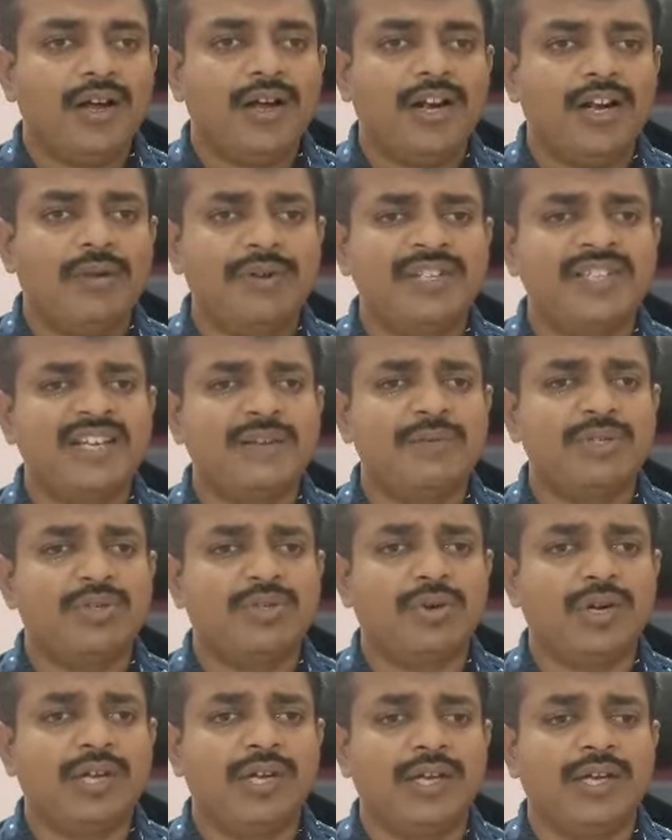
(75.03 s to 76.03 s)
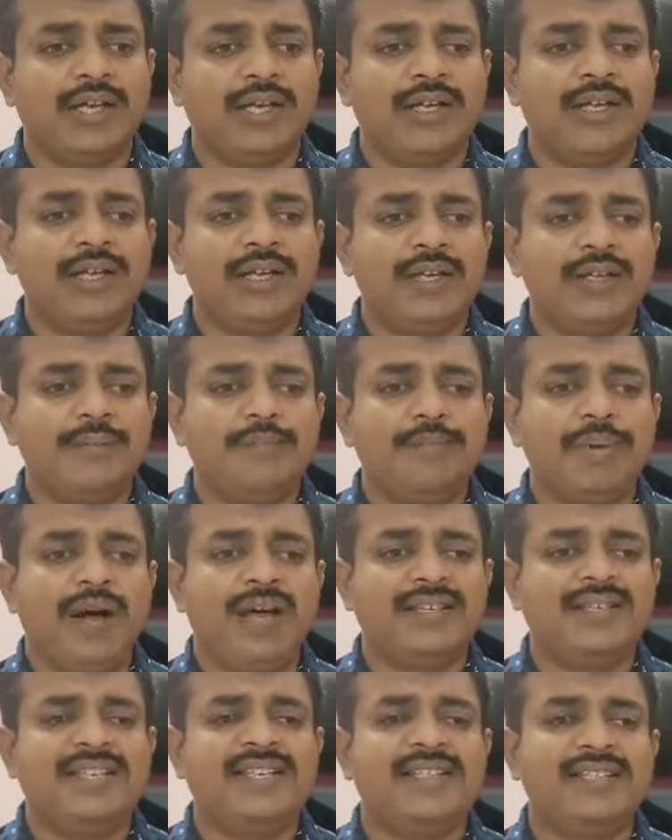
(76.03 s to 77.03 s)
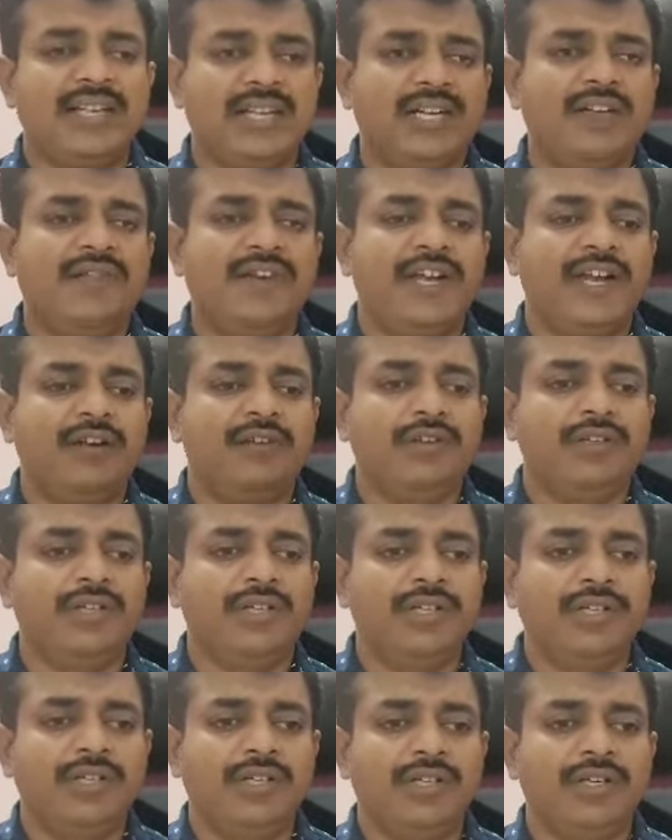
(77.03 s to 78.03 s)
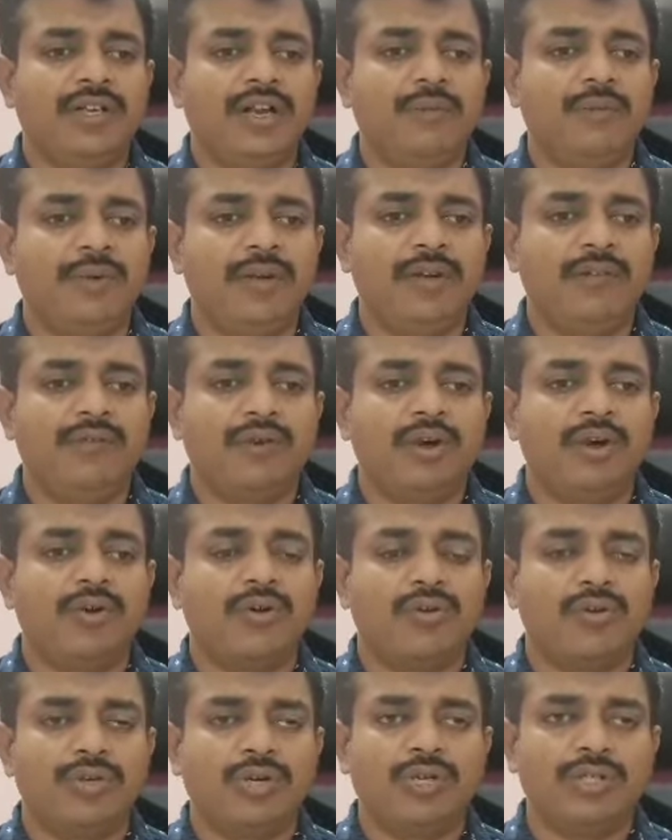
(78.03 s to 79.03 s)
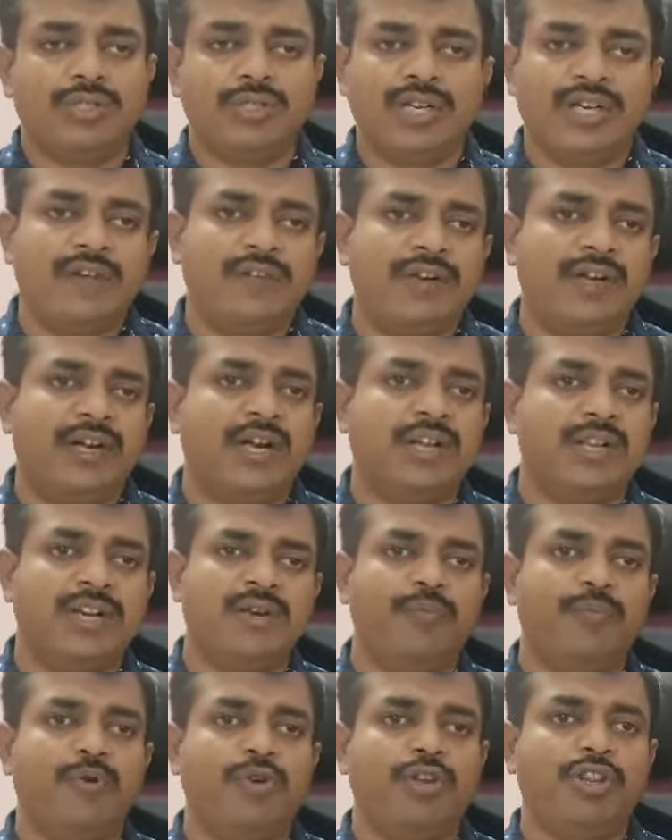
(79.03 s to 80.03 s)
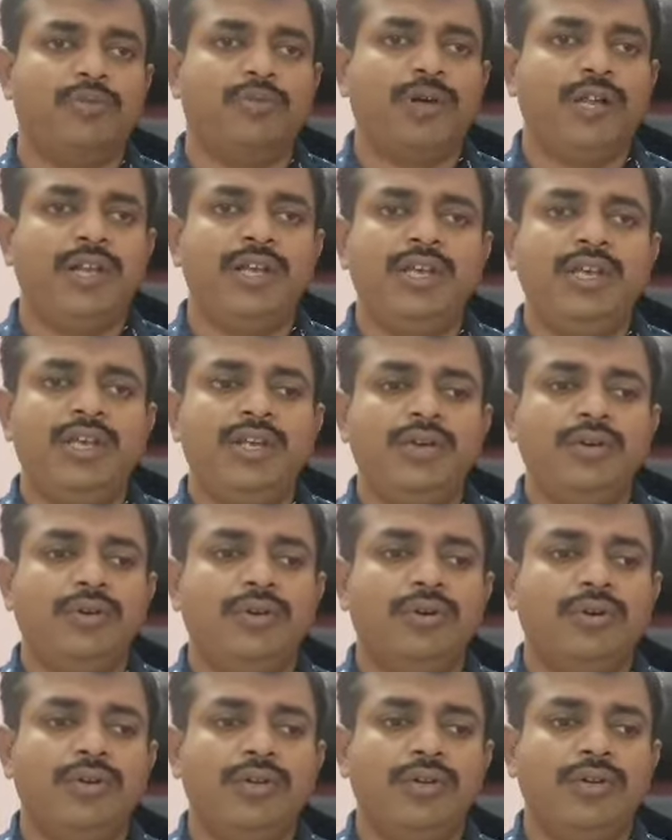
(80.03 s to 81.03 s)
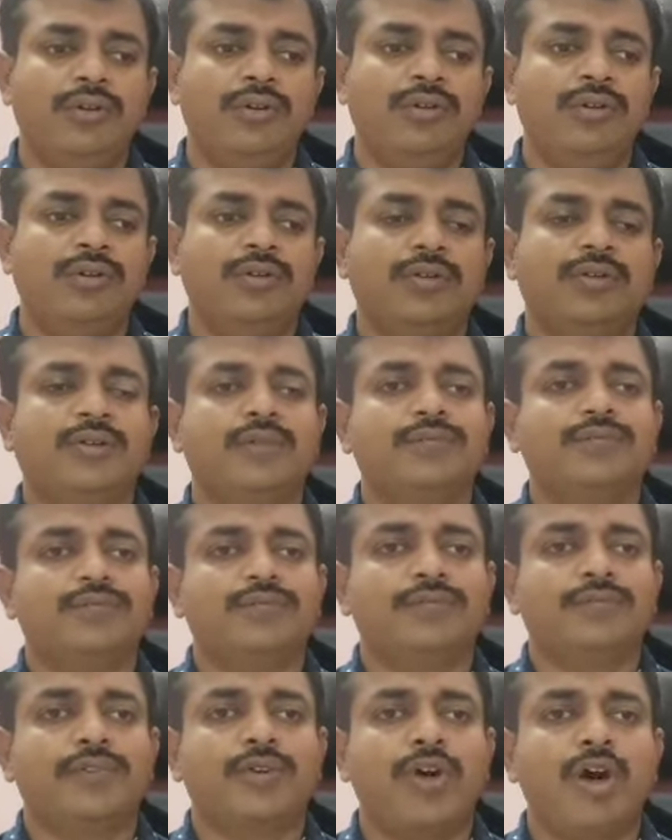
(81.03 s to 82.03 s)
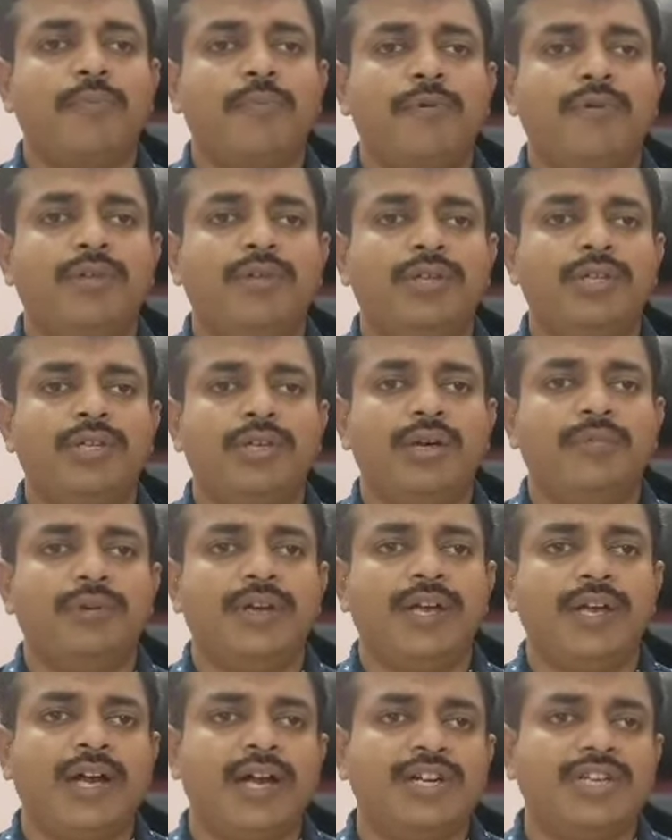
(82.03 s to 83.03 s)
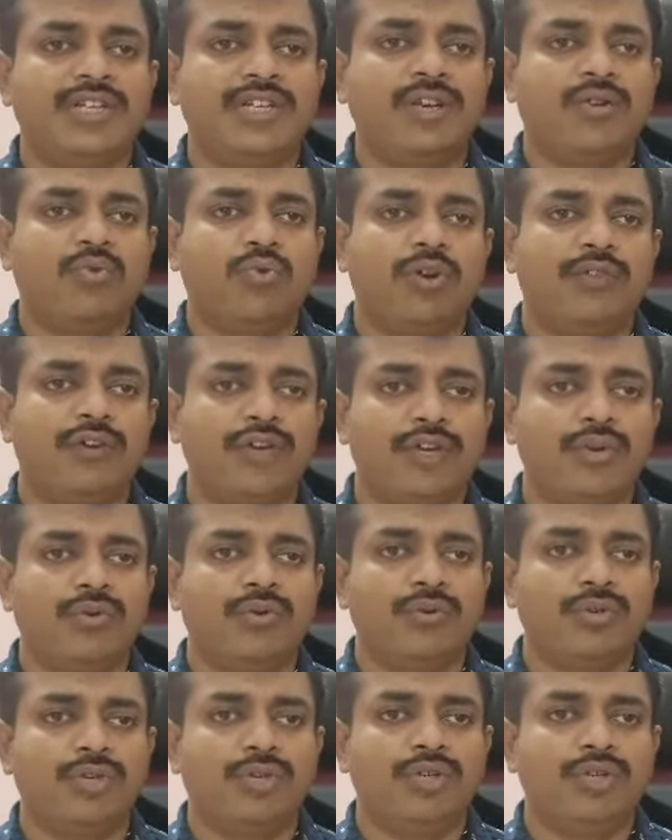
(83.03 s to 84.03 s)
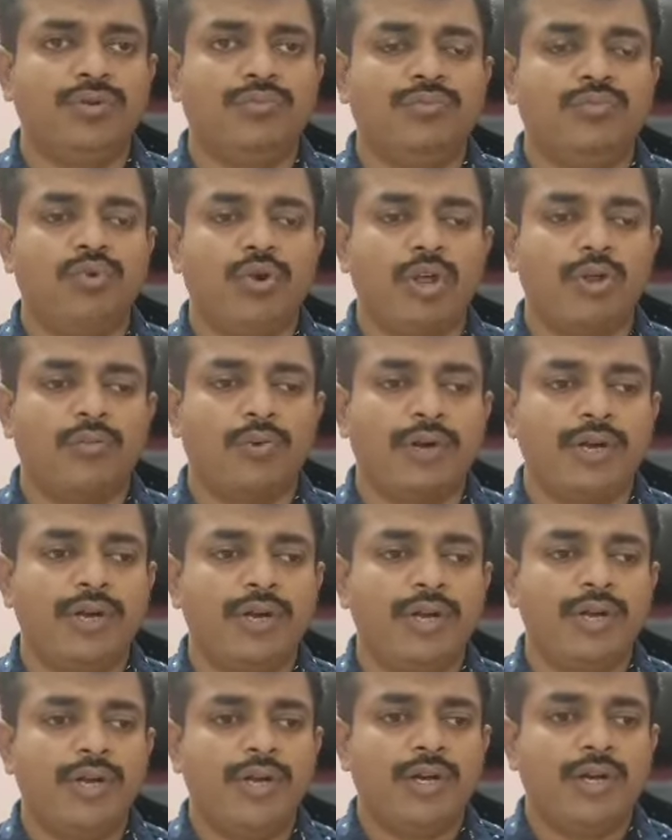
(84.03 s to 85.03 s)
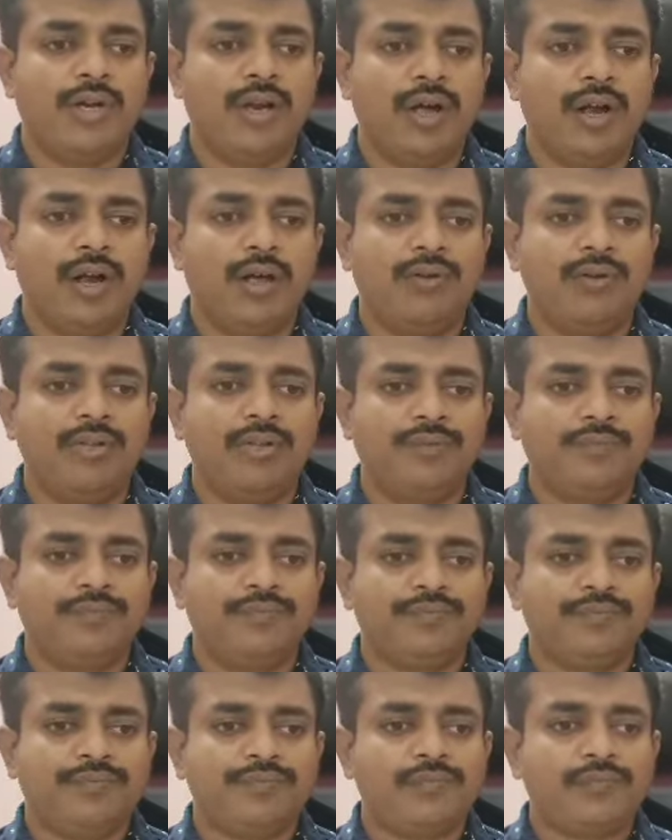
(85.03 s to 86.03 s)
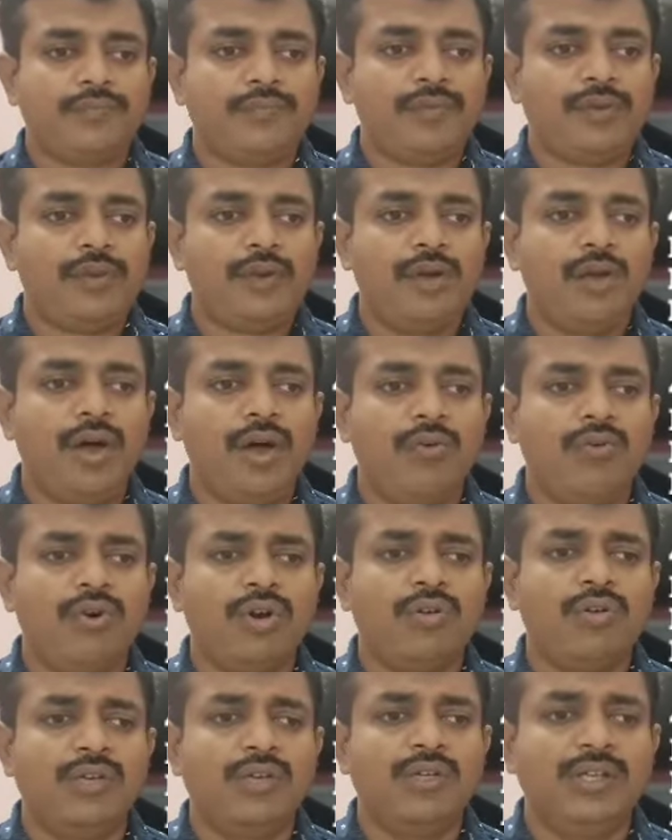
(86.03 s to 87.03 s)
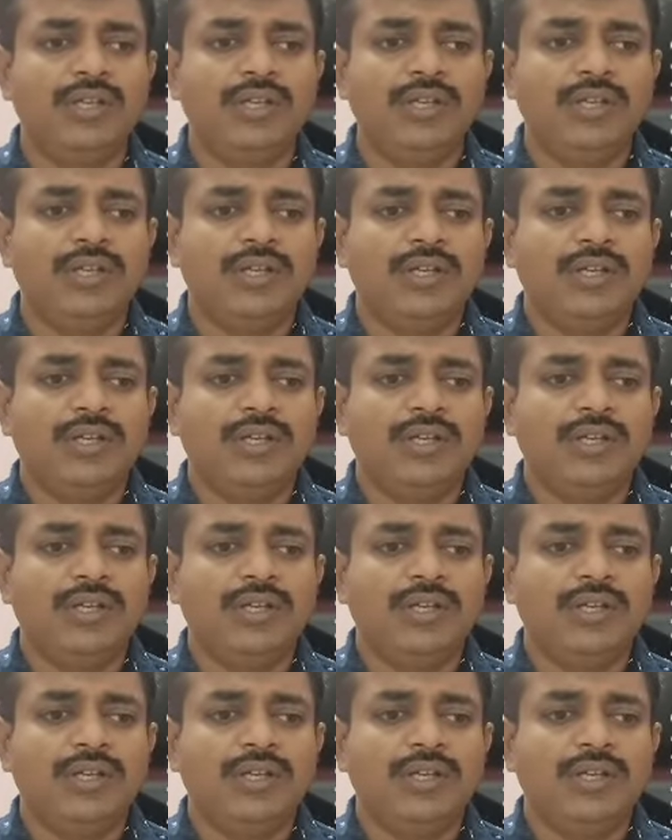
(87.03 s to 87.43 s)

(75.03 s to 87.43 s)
அகாடமிக் சிலபஸோட பாசிங் சர்டிஃபிகேட் வந்து நம்ம வாங்கணும் ஒரு சர்டிஃபிகேட் அல்லது ரிப்போர்ட் இந்த மாதிரி ஒரு காப்பி வந்து நம்ம அடிஷ்னலாக கூட வைக்கணும் இது மூணாவது பாயிண்ட் நாலாவது அவங்களுக்கு வந்து